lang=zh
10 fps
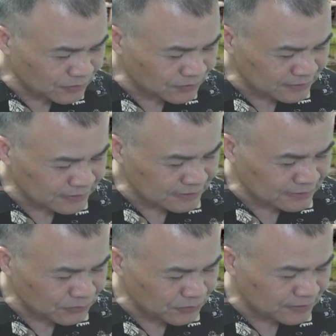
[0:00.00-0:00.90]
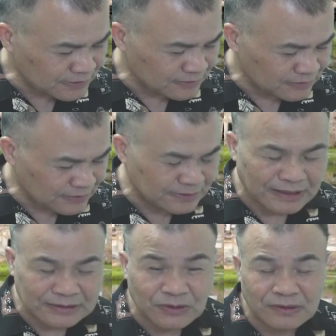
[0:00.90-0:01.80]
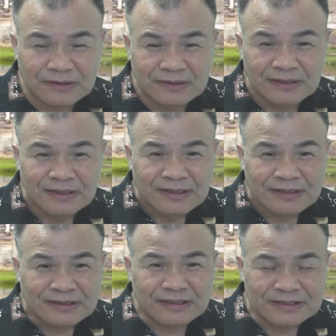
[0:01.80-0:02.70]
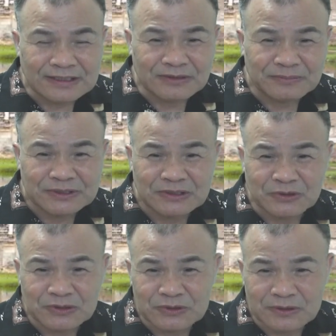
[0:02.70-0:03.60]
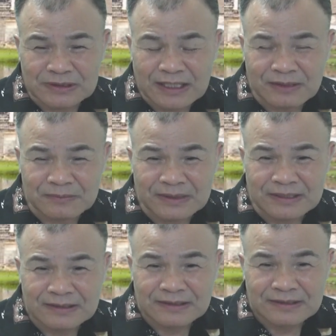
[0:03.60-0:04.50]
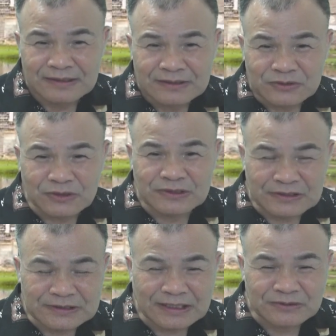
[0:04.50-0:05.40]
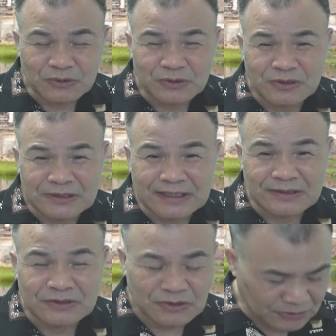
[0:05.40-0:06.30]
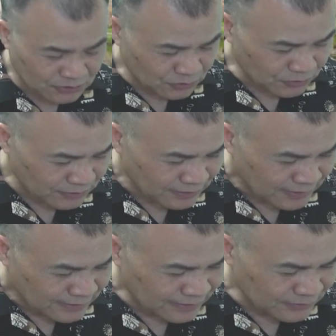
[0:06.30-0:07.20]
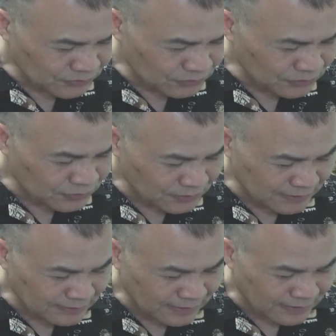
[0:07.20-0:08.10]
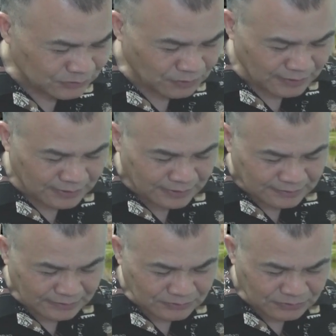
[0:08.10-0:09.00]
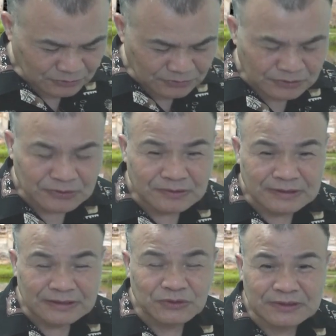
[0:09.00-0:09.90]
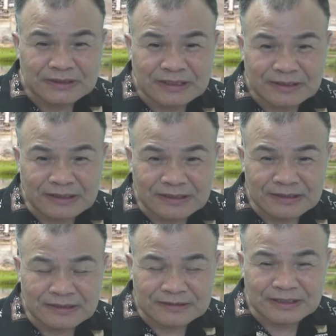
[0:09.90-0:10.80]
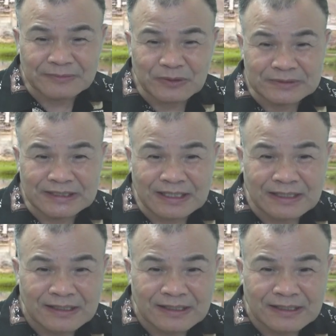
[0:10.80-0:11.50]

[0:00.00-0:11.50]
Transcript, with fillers: 中侍御史李长荣。他李长荣不是李旭中的号吗？所以李长，如果李长荣就是李旭中，那李旭中呢？他说，他说李旭中根据这个这篇文章。